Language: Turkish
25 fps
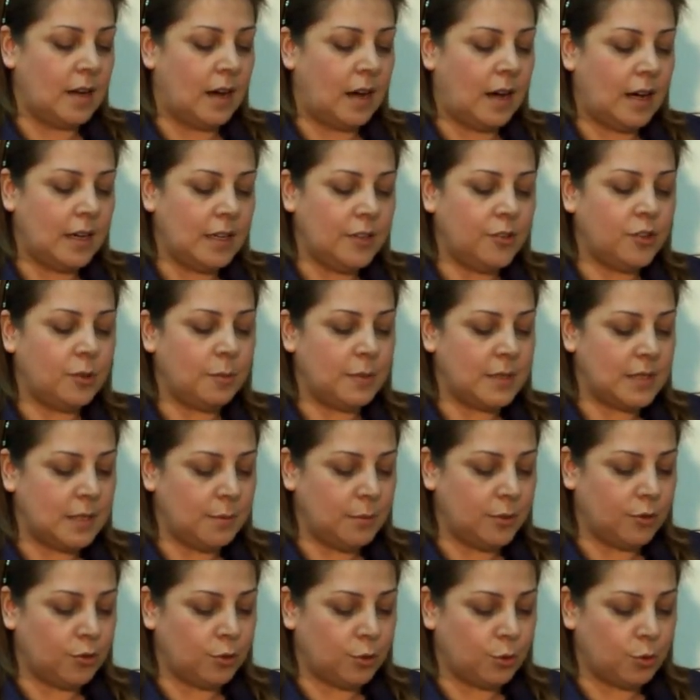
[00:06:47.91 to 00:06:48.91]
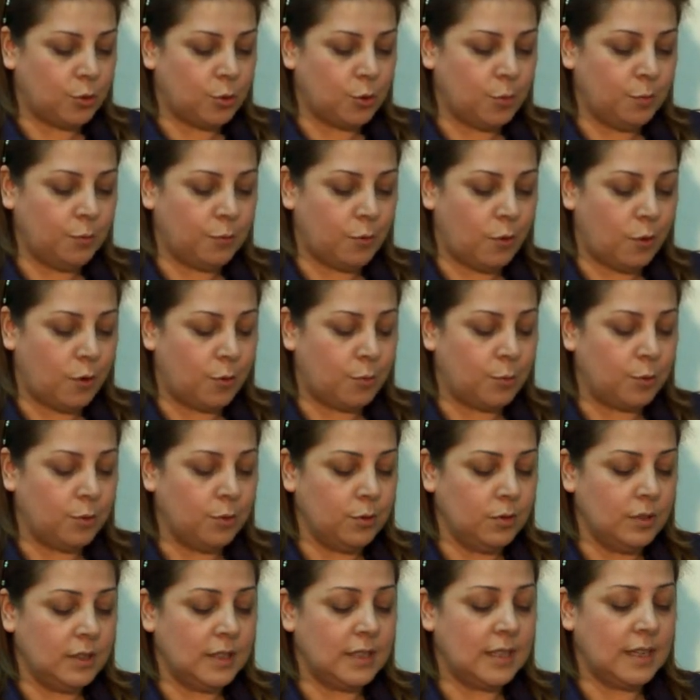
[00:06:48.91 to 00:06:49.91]
Ayrıca bizim için küp
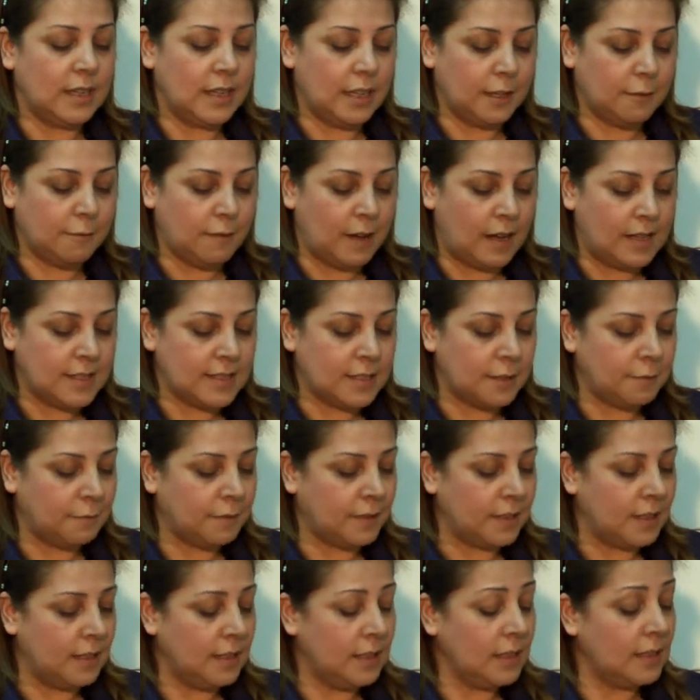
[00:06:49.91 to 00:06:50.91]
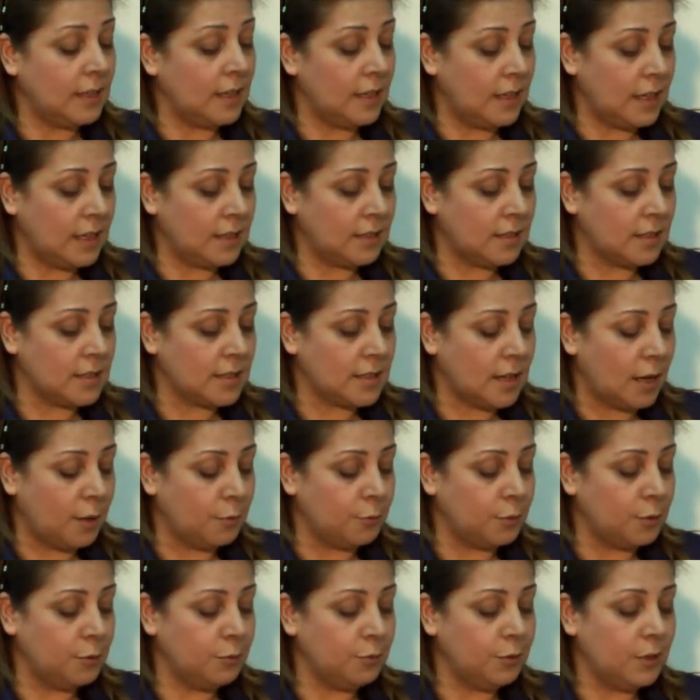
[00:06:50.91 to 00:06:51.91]
formu gerek felsefi, gerek
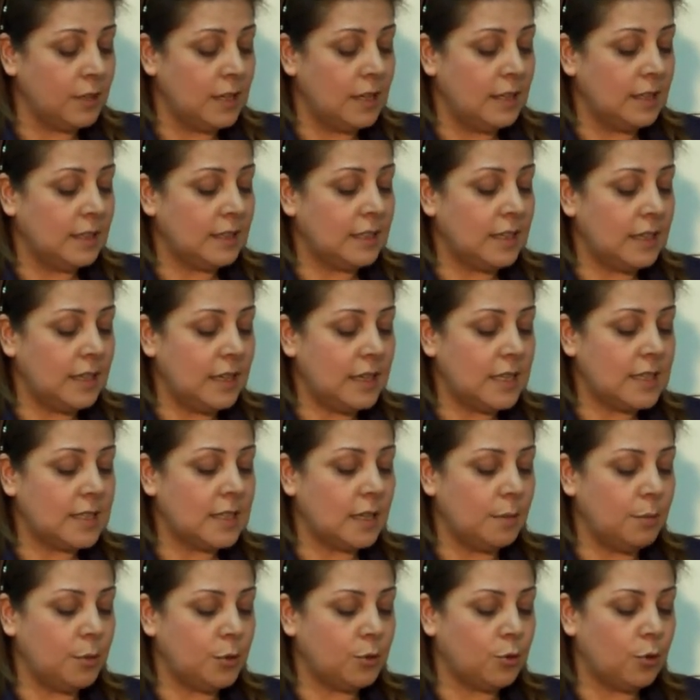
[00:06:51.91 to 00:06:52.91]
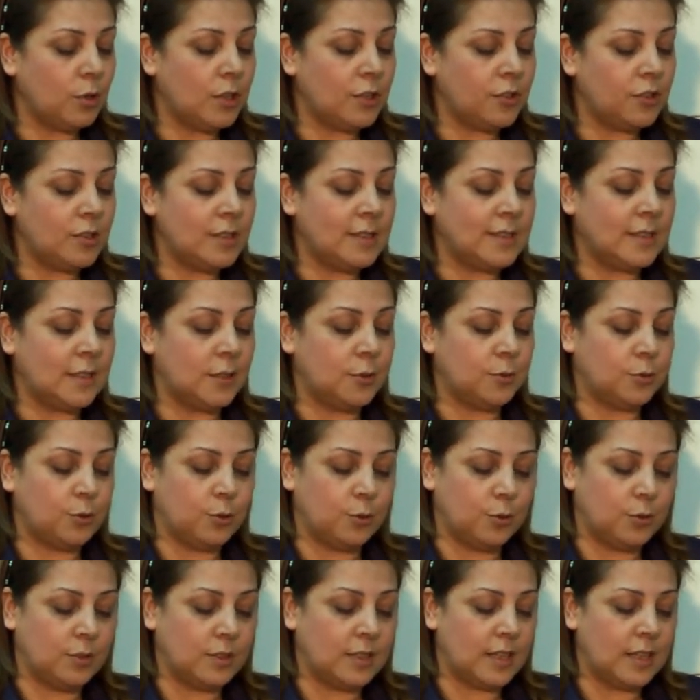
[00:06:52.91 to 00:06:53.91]
tasavvuf, gerekse mitoloji
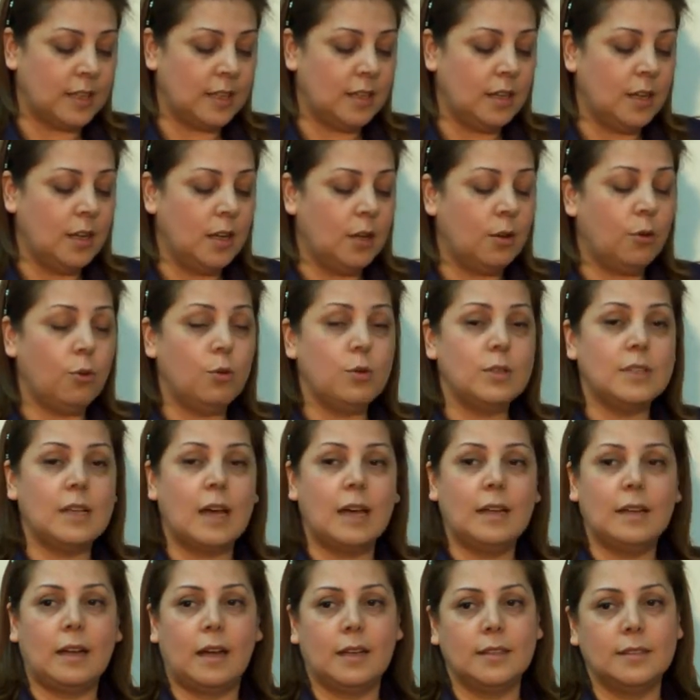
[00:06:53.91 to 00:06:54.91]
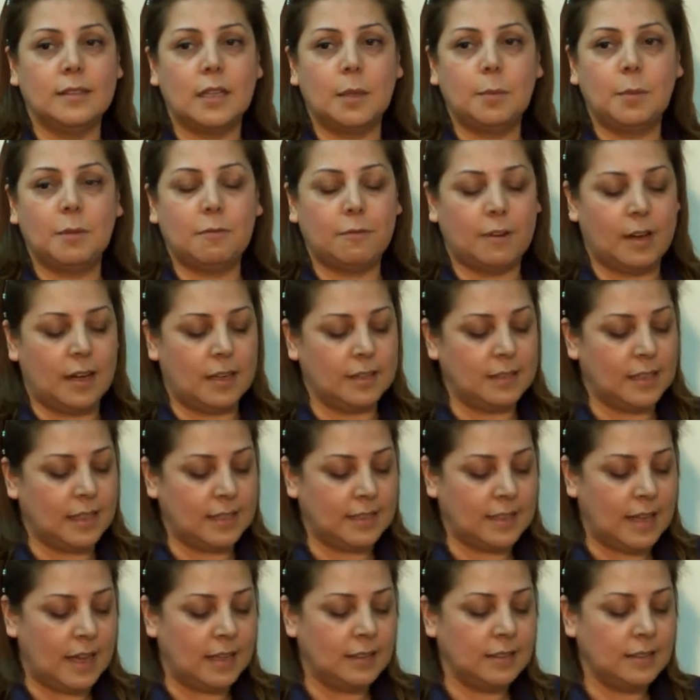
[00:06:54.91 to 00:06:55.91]
literatüründe özel anlam ifade
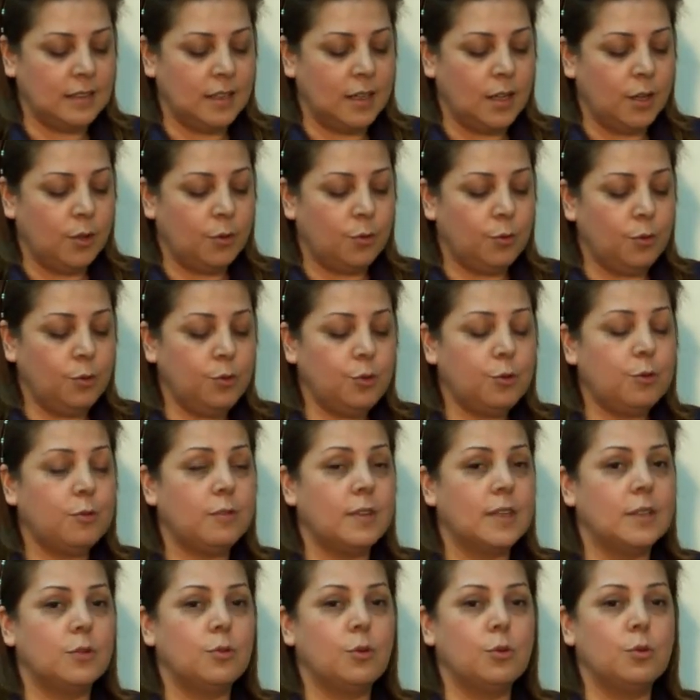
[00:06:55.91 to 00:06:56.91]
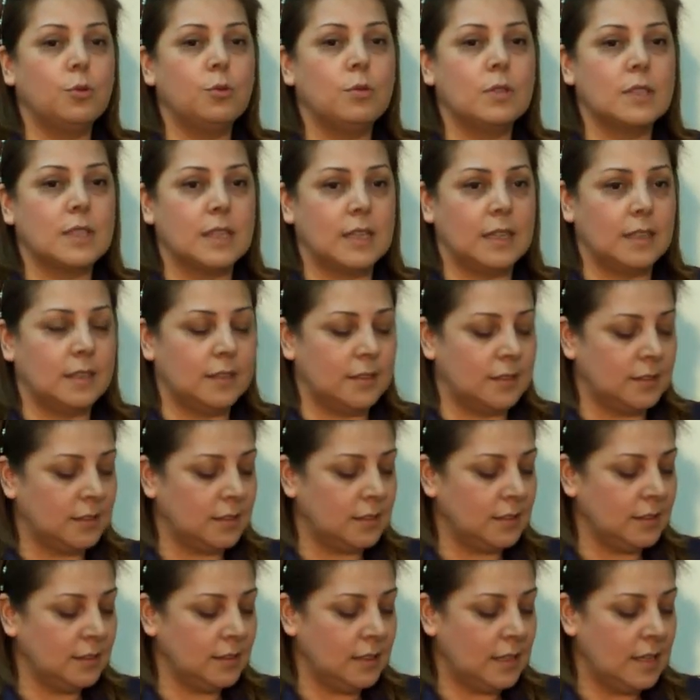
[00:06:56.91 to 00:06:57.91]
eden 3 ve 9
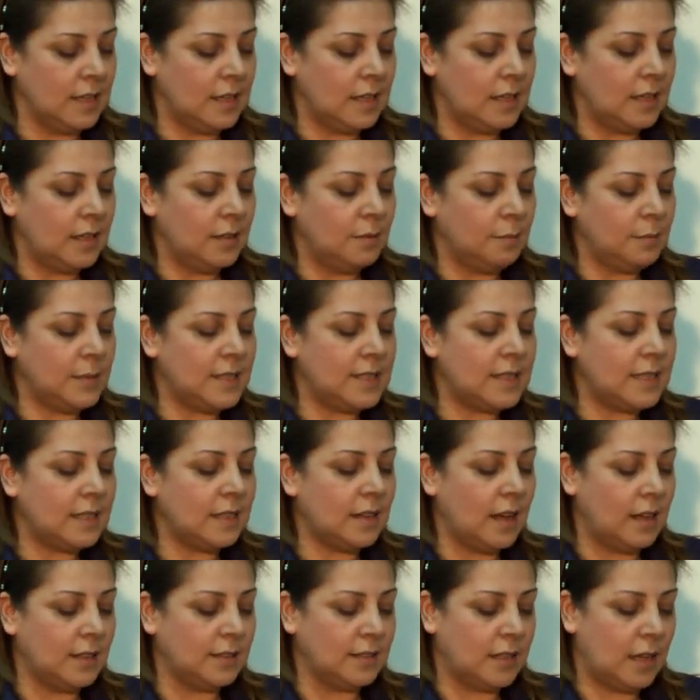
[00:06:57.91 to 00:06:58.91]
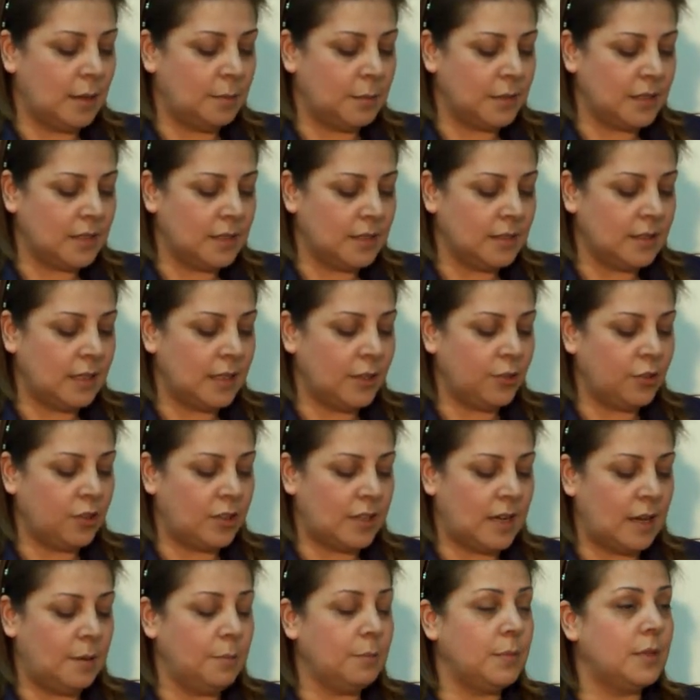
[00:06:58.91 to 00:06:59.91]
sayılarının mistik anlamlarını da
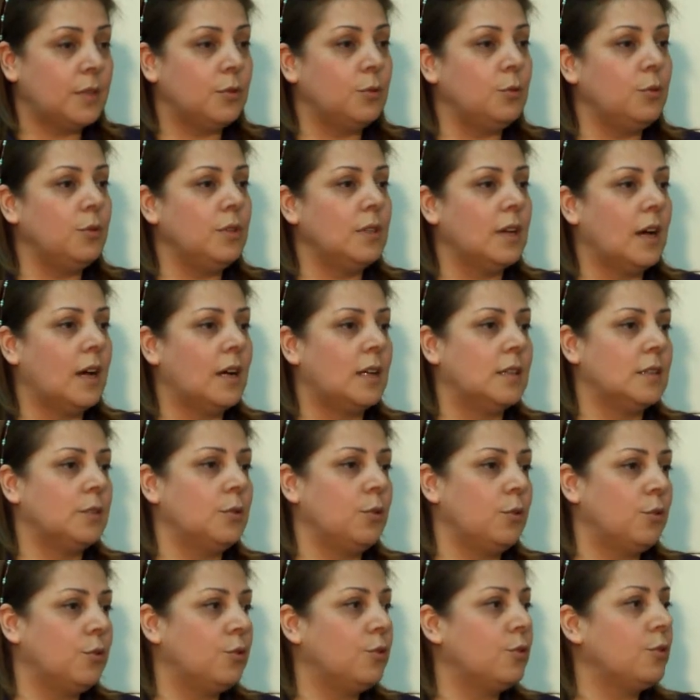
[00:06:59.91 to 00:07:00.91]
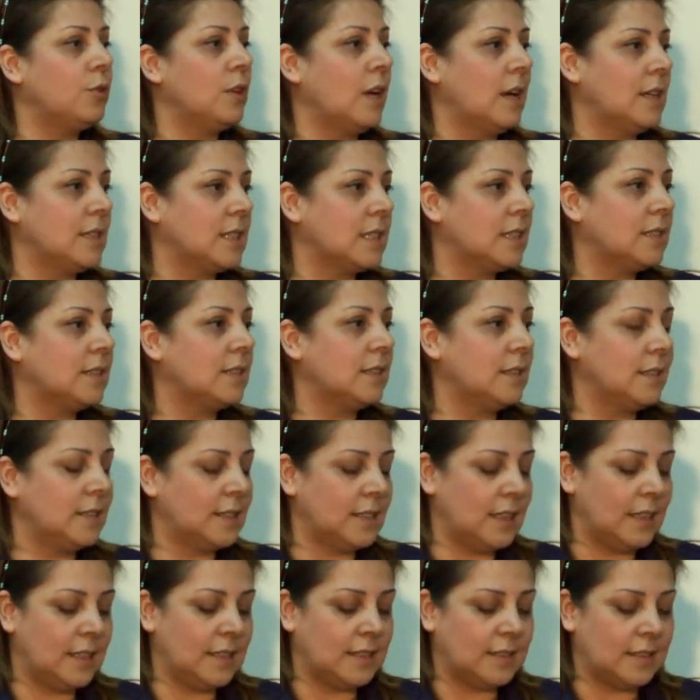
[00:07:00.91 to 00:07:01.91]
içeren bir dünya görüşü yansıtır
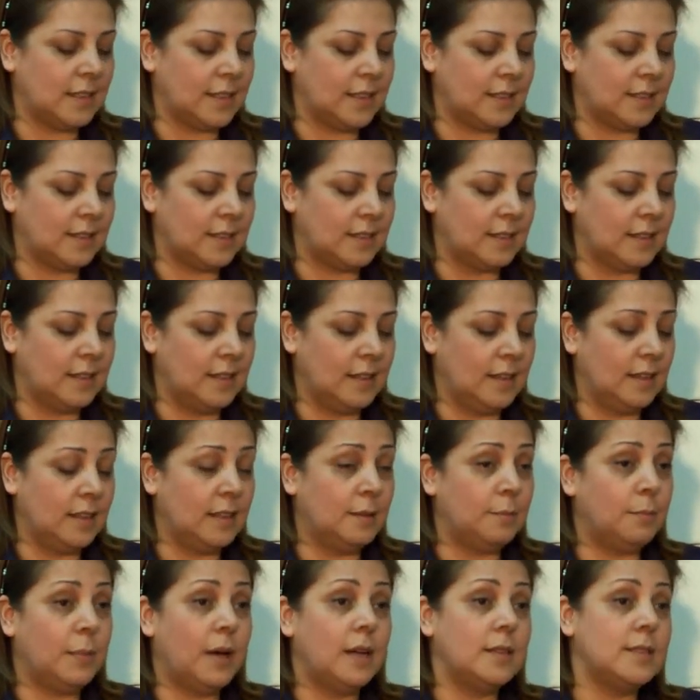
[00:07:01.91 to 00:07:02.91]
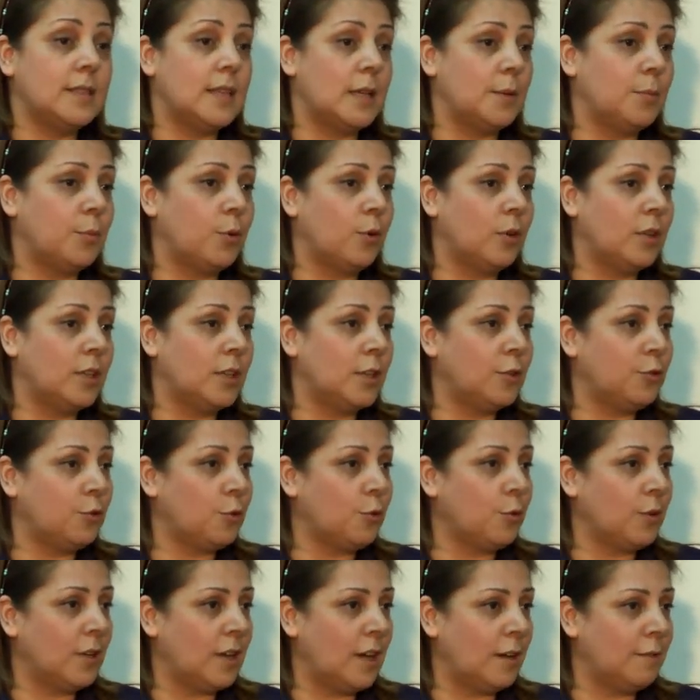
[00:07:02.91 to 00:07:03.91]
nitelikteydi. Ben sembollere
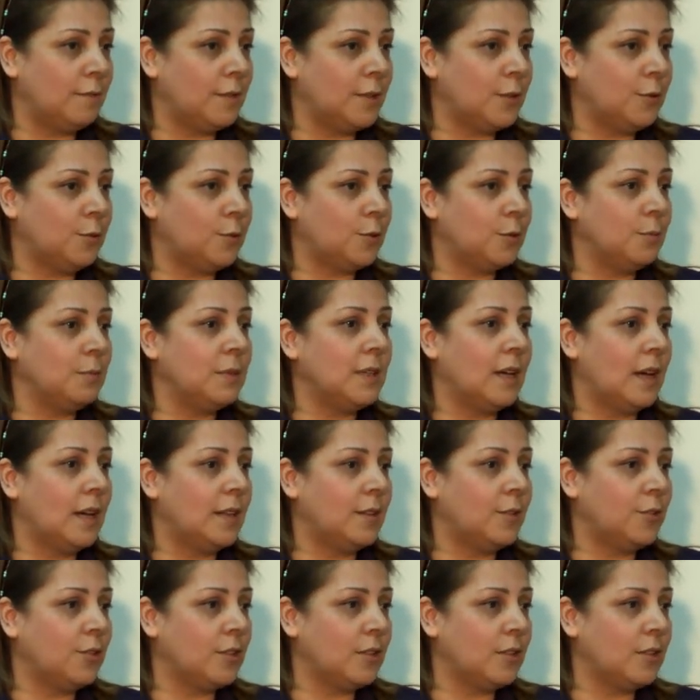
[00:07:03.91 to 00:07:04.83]
çok önem veriyorum. Kendi